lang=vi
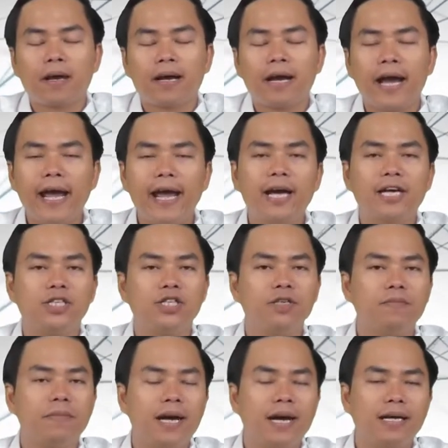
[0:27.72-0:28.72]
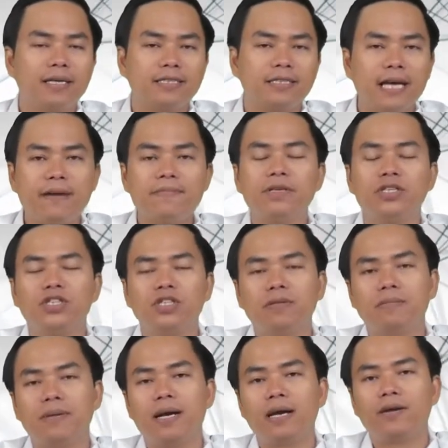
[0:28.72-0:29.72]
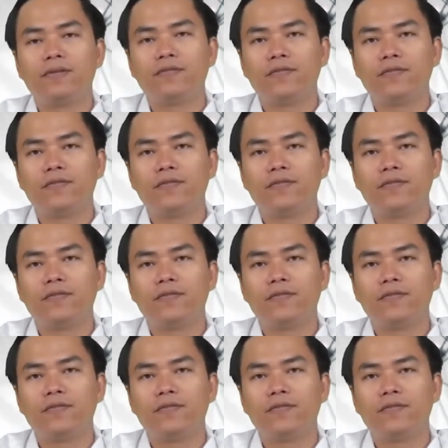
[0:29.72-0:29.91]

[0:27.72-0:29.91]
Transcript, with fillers: nghe ở trên mạng xem ở trên mạng